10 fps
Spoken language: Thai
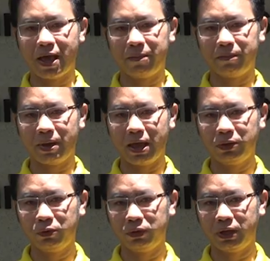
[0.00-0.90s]
นำให้
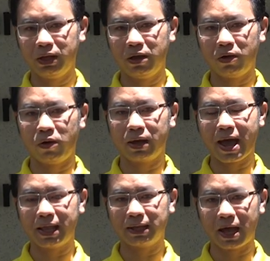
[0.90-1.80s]
ดูในเรื่องของ
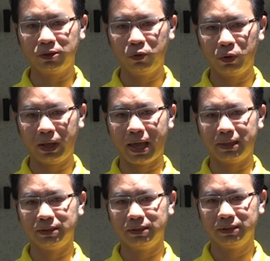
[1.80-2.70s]
การคัดทุเรีย
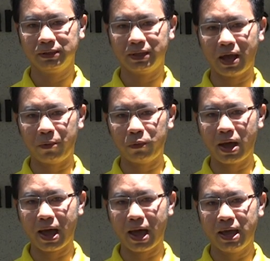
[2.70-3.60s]
นนะครับ
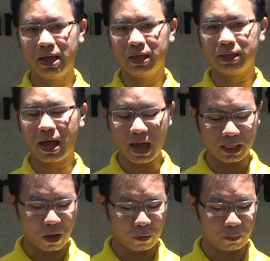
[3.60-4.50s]
ว่าถ้า
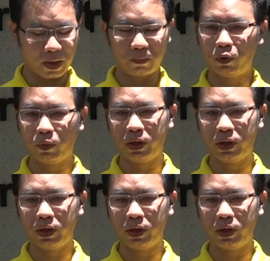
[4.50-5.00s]
เราเป็นผู้บ